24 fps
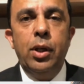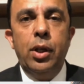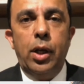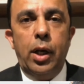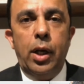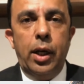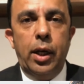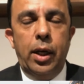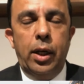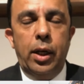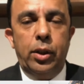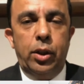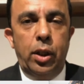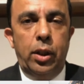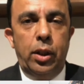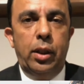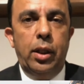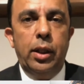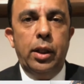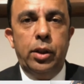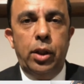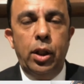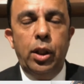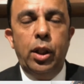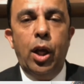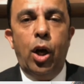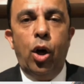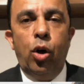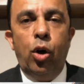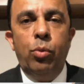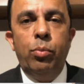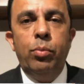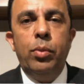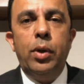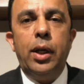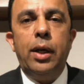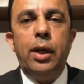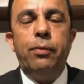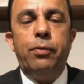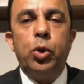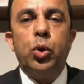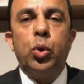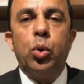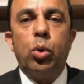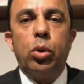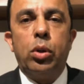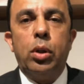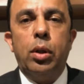آه، ضد ضدهم آه، في
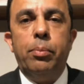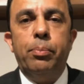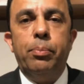الشرطه.